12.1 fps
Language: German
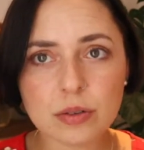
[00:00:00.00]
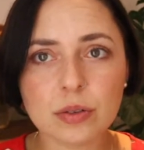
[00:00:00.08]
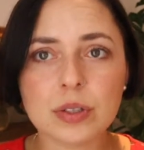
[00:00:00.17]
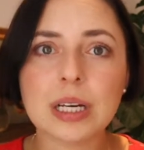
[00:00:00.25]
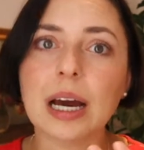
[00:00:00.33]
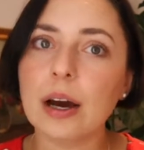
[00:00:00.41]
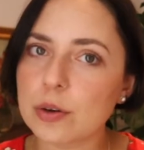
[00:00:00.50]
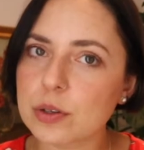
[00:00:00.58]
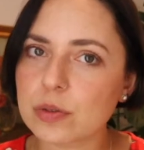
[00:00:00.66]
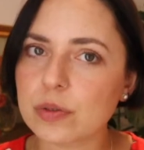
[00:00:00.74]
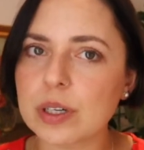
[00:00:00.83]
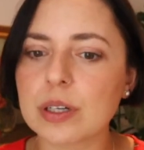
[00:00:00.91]
und
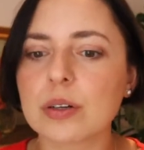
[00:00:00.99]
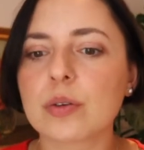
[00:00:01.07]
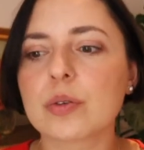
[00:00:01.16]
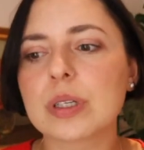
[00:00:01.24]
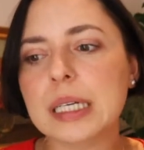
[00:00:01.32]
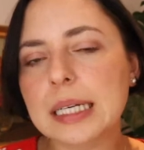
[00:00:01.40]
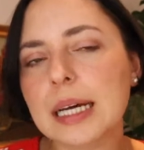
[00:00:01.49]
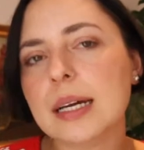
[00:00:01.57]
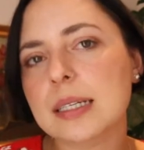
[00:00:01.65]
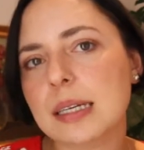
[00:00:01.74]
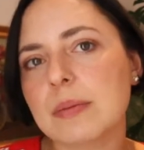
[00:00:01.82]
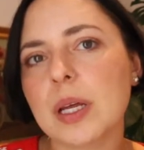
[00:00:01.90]
herausfinden und je
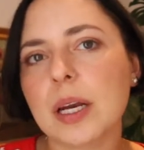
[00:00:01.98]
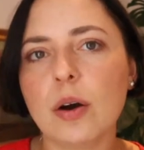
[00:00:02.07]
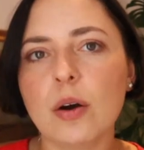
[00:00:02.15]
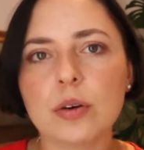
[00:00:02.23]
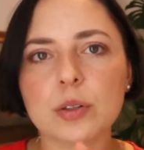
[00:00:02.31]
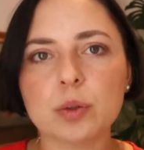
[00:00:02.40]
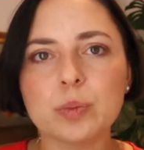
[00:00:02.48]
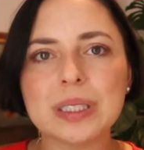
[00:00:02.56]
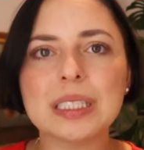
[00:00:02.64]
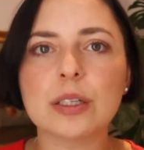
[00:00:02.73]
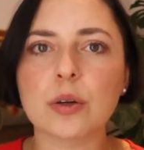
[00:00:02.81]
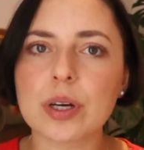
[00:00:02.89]
nachdem dann auch so ein
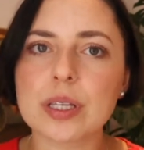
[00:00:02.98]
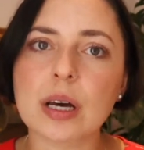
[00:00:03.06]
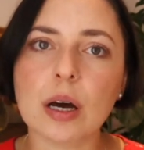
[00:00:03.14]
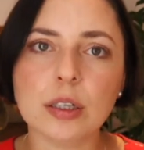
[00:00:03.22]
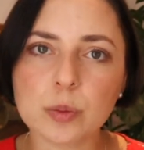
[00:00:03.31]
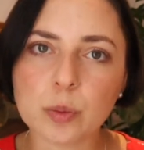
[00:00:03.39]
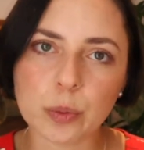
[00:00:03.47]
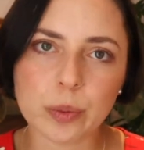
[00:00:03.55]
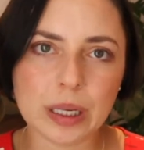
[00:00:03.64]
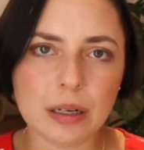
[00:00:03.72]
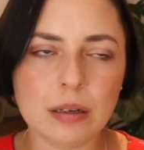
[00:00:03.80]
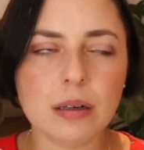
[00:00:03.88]
bisschen Neues
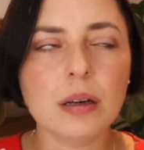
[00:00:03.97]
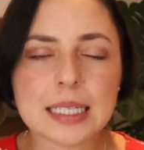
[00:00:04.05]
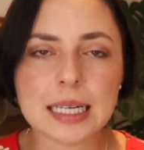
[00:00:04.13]
ausprobieren.